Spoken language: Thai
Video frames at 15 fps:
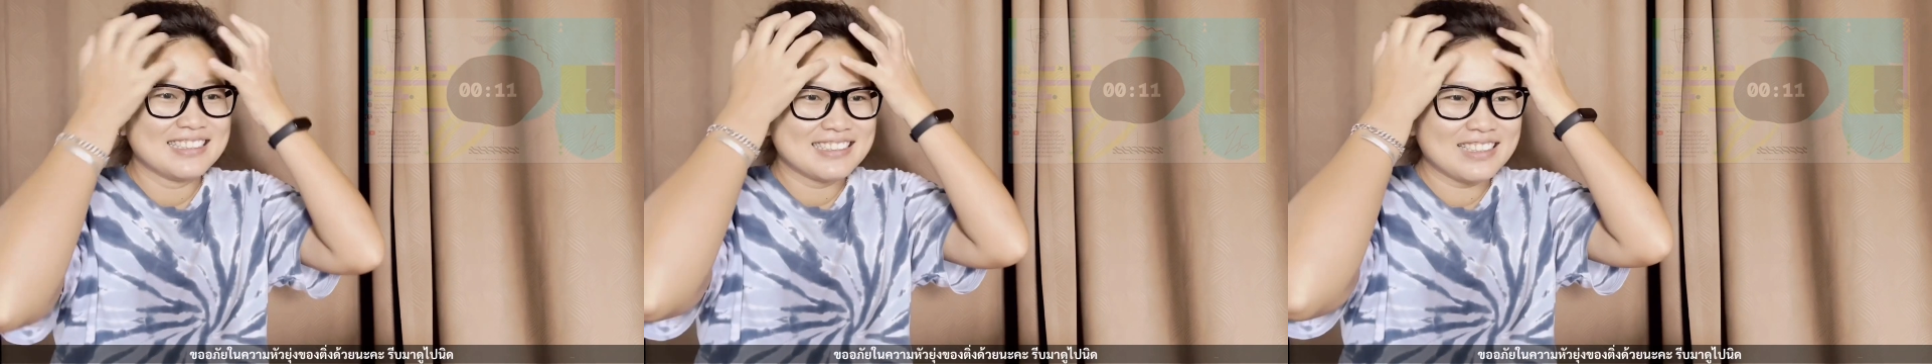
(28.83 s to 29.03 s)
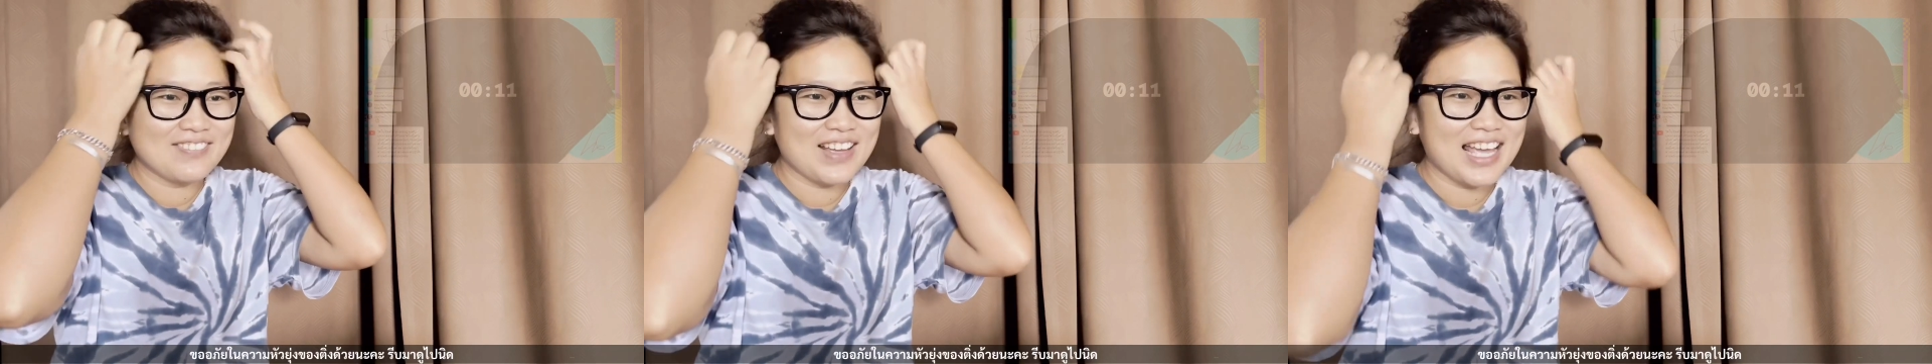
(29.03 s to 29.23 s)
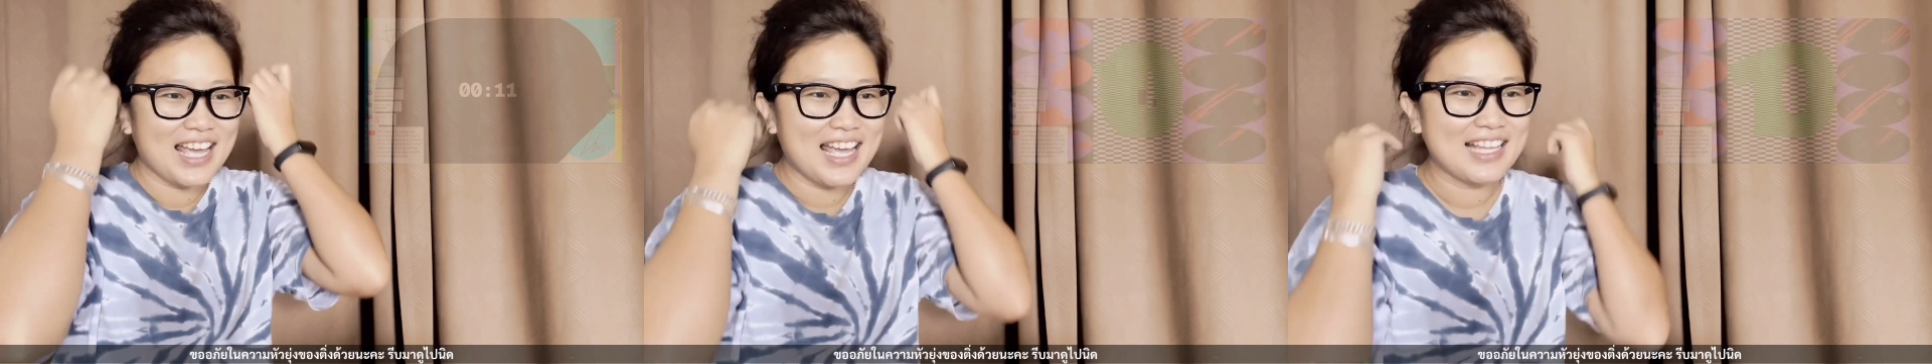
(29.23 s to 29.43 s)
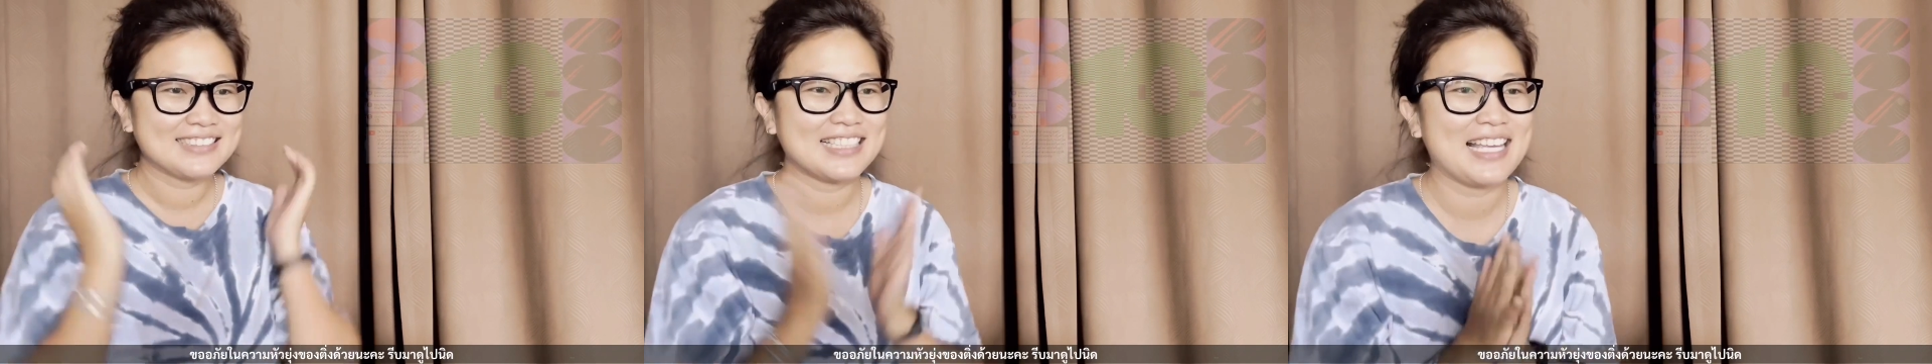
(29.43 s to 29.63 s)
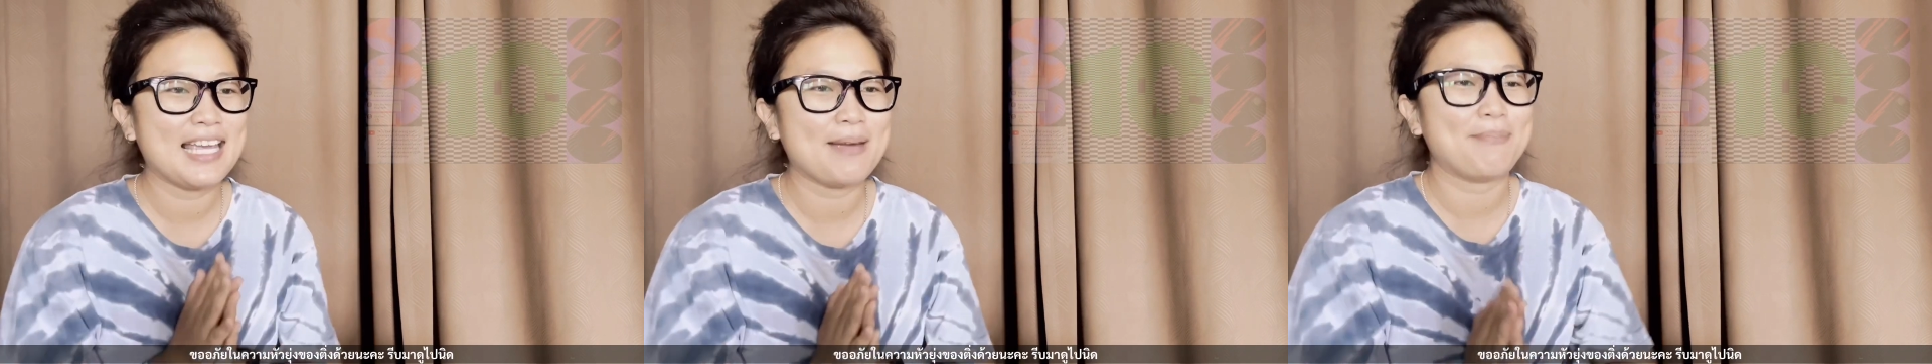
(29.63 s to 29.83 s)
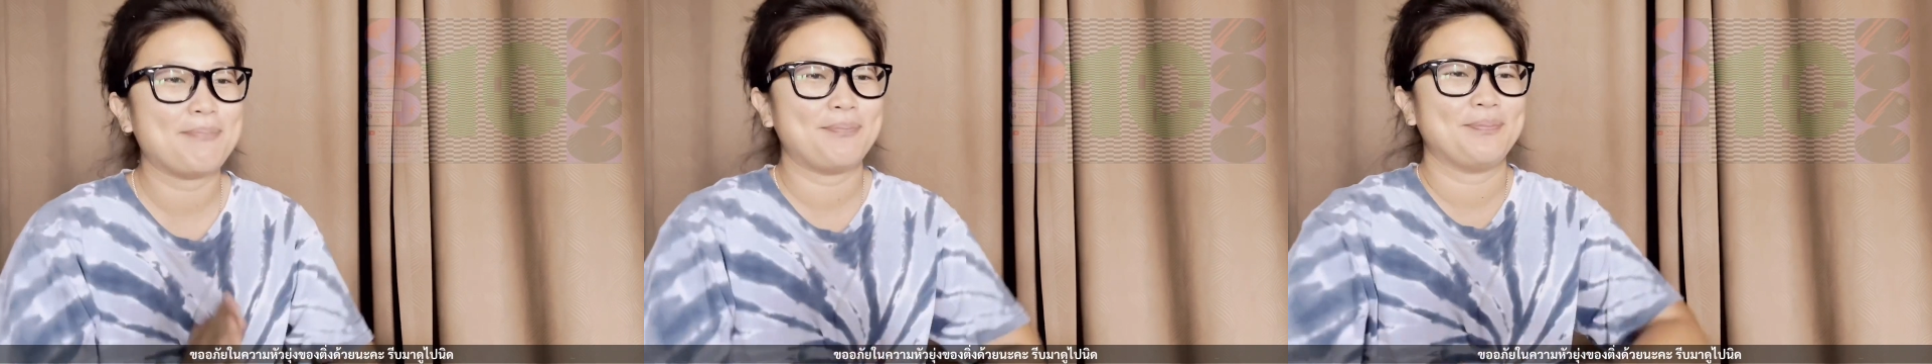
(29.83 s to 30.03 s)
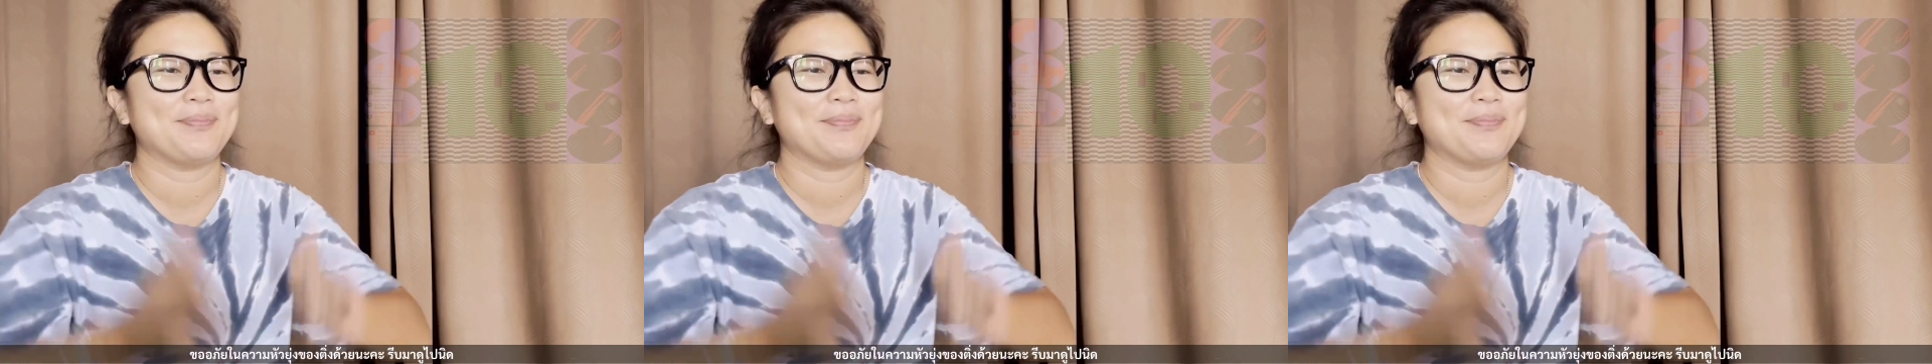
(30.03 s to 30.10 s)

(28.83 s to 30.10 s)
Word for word: สิบเอ็ด สิบ